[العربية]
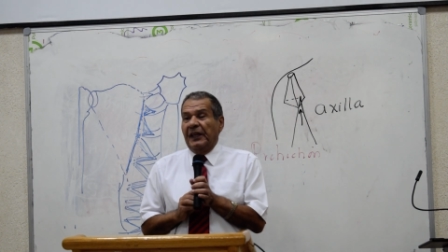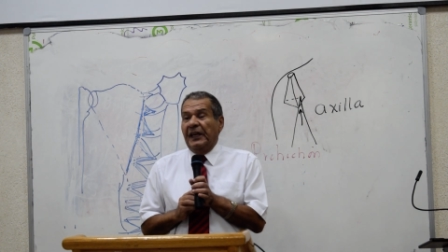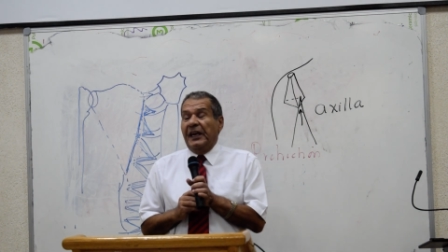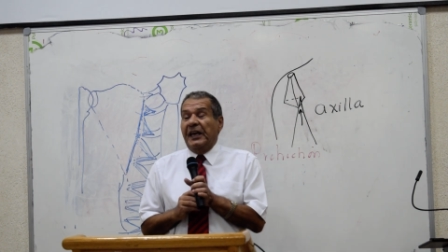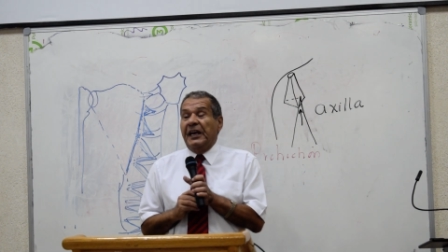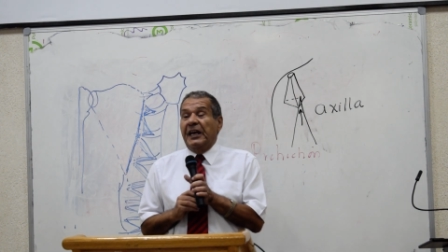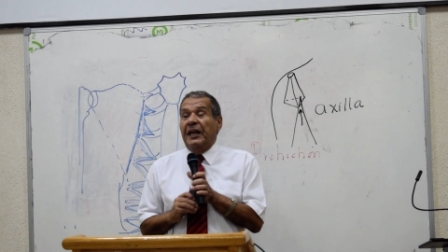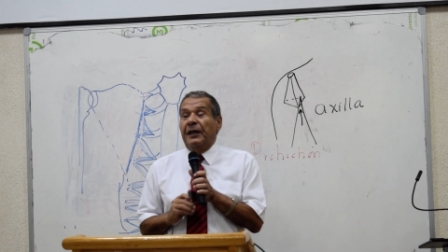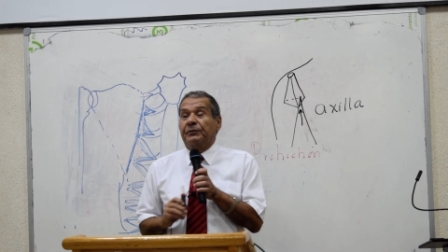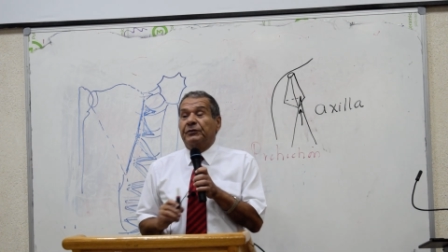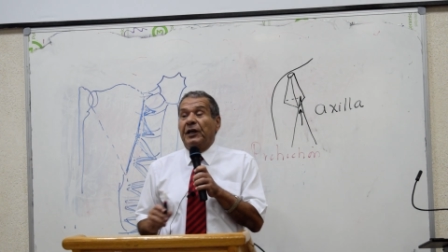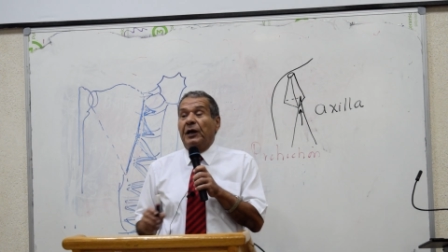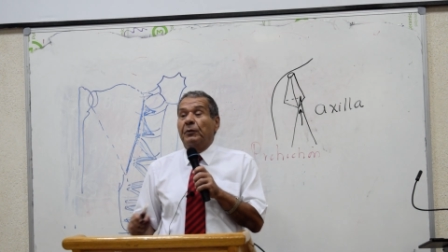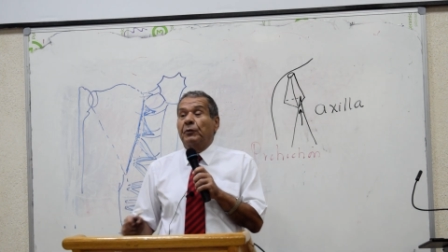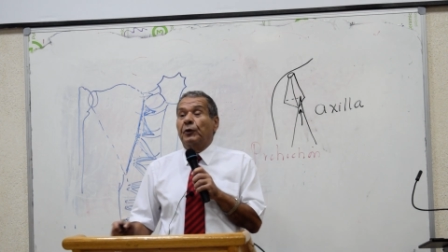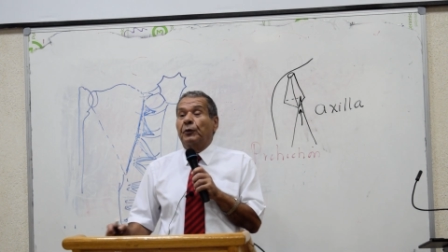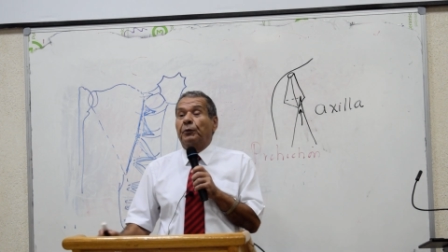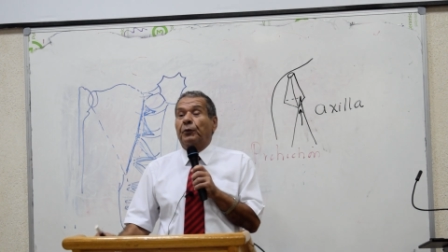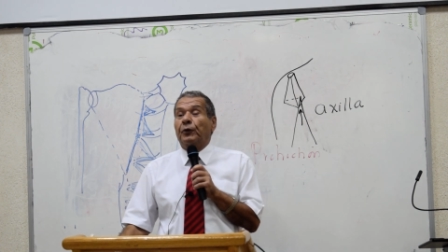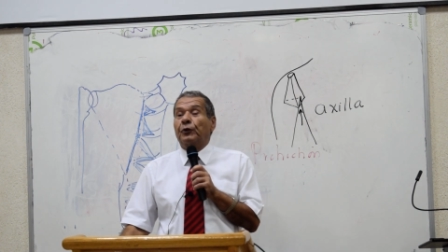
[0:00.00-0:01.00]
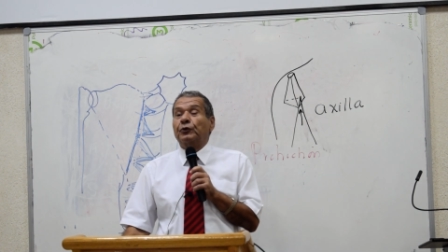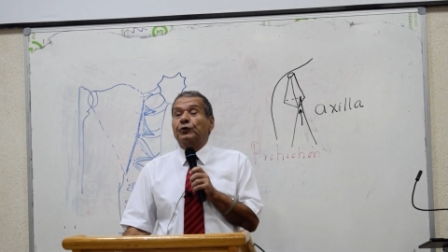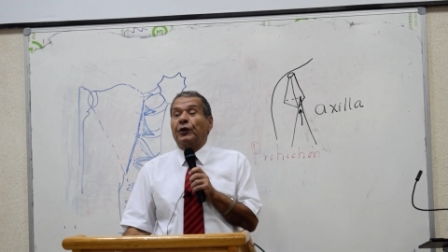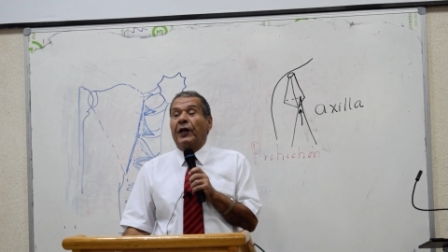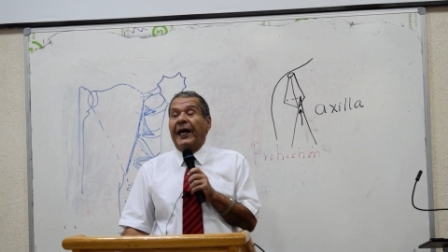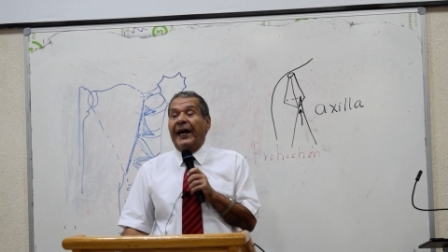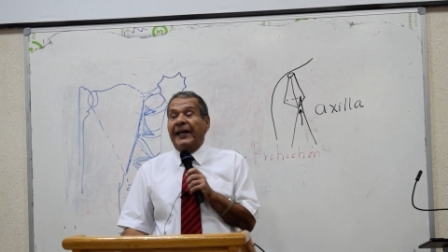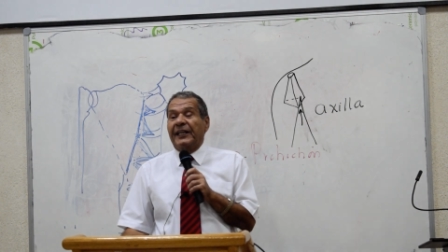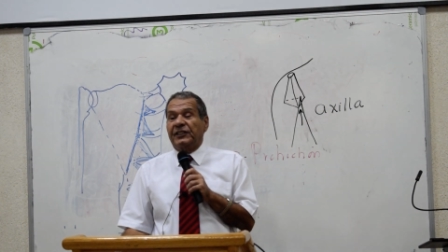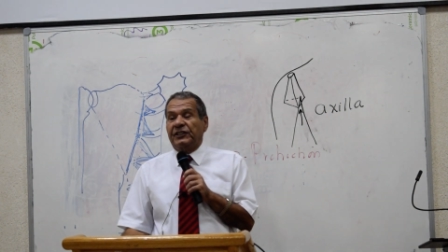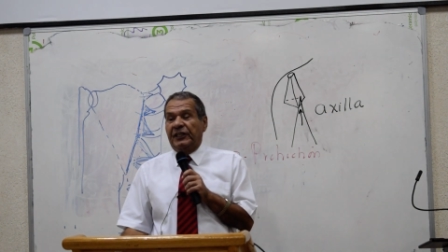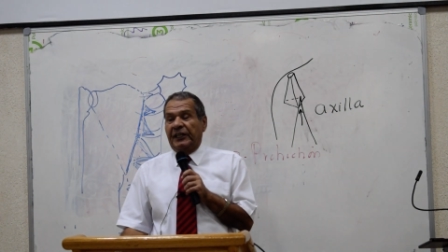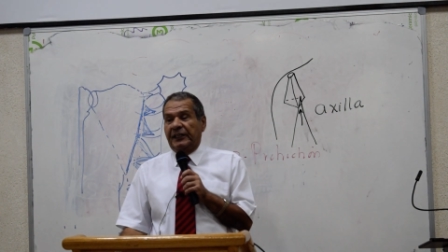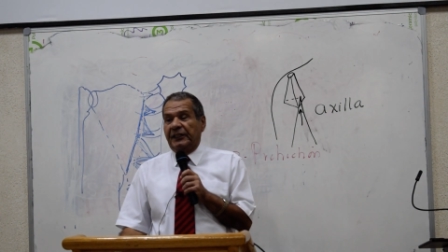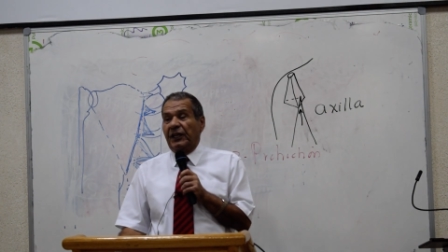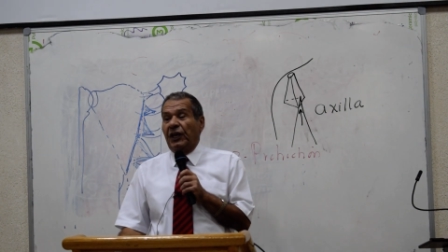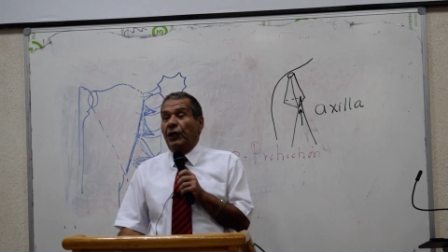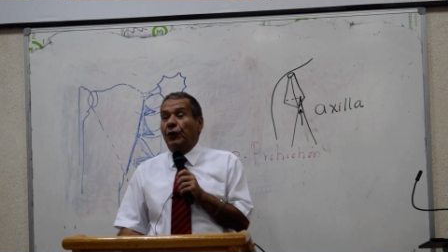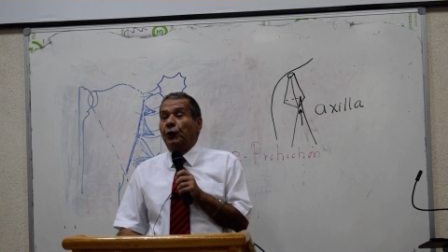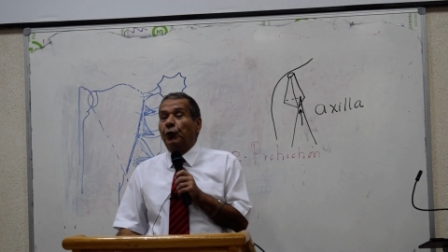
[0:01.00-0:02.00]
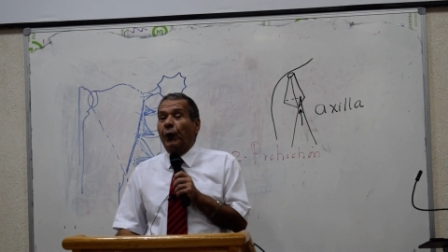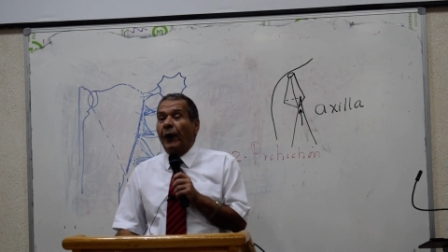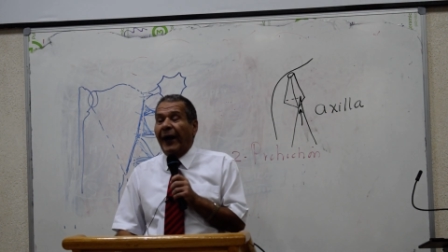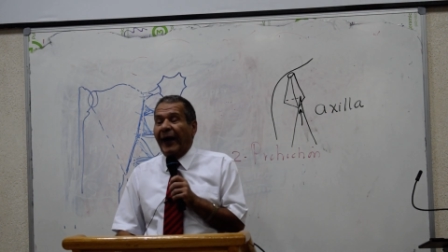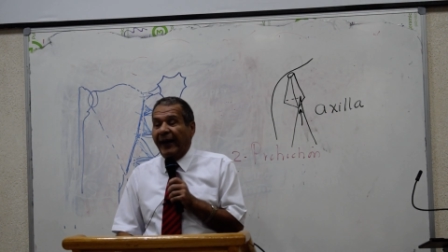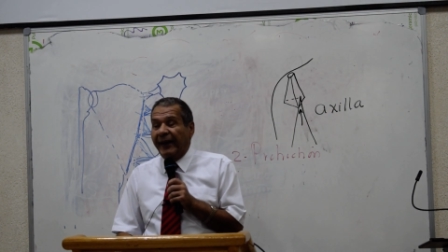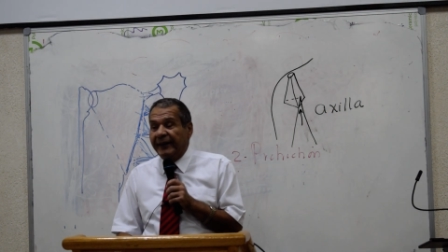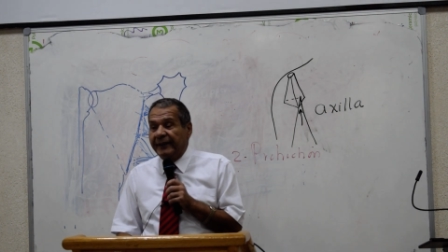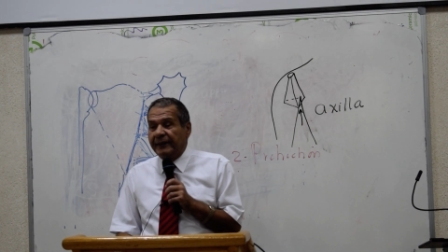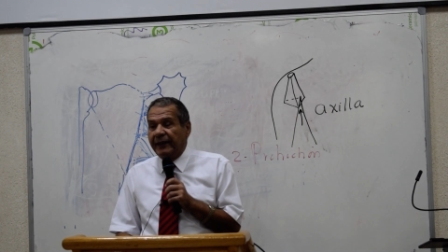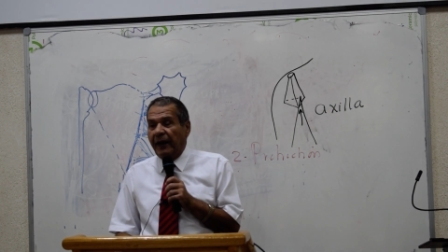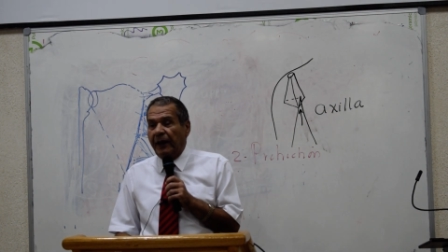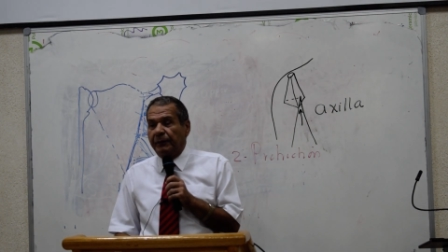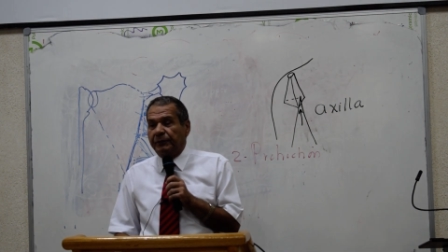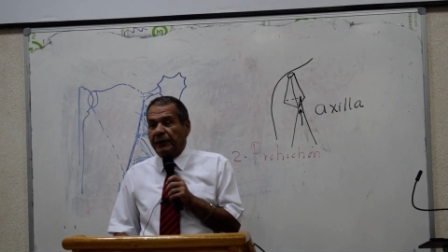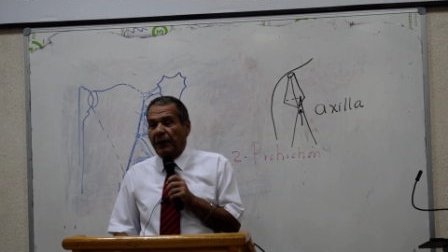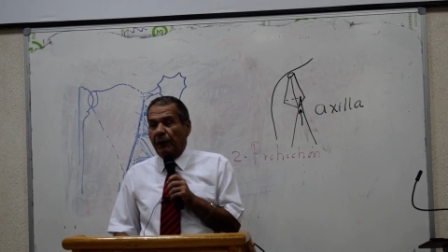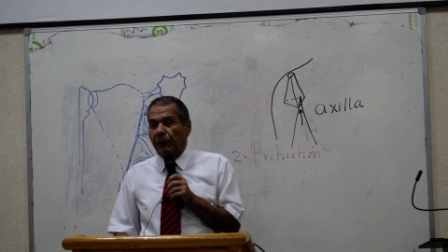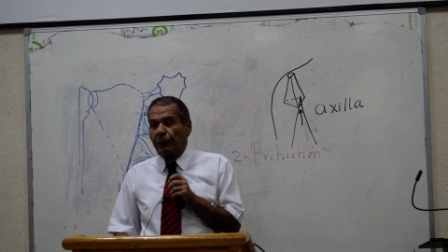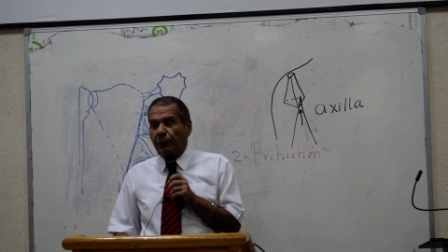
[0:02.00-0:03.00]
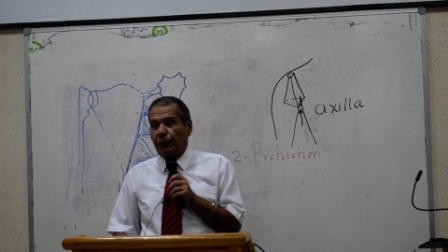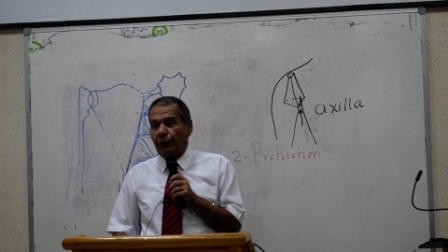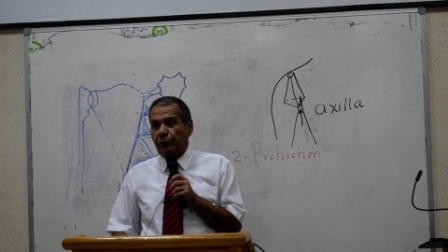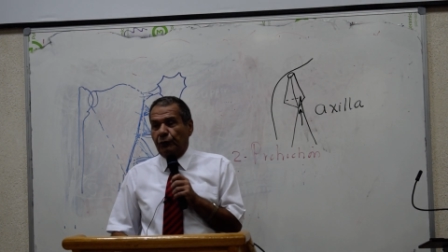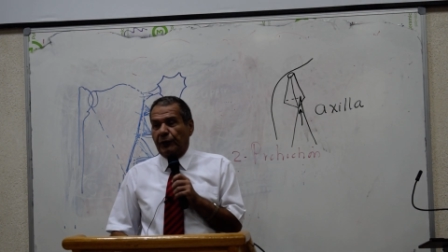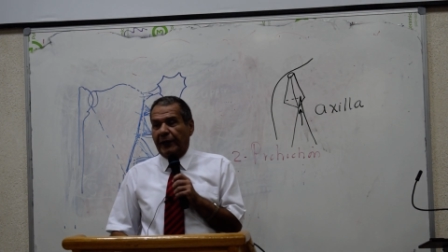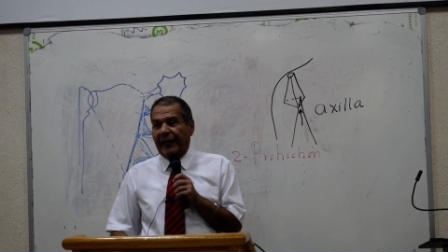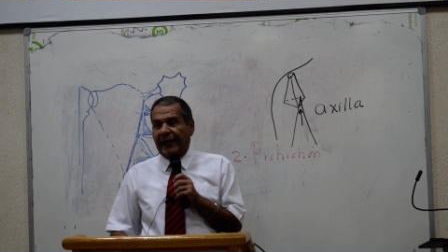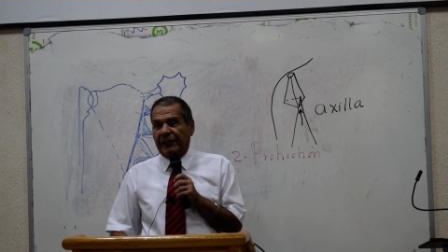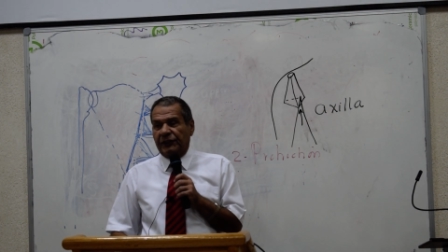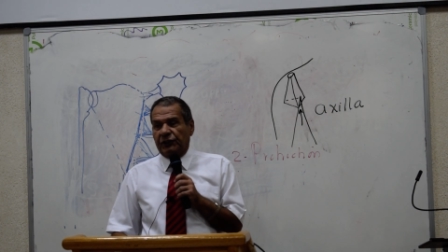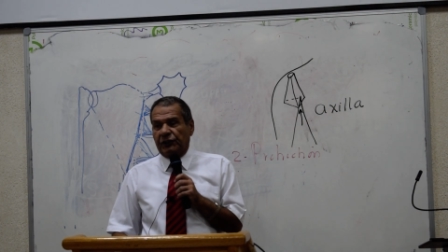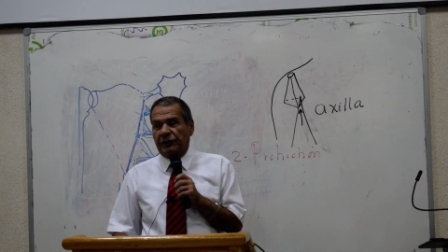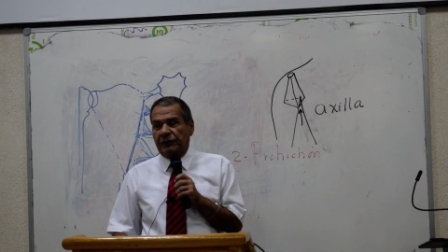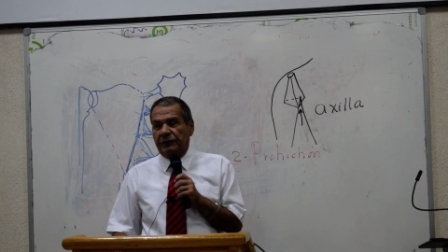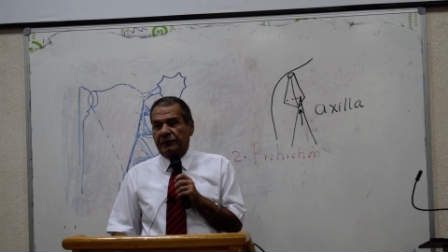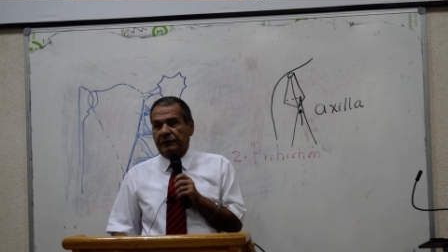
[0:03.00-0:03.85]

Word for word: هي اللي بتعمل بروتراكشن الوحيده اللي بتعمل بروتراكشن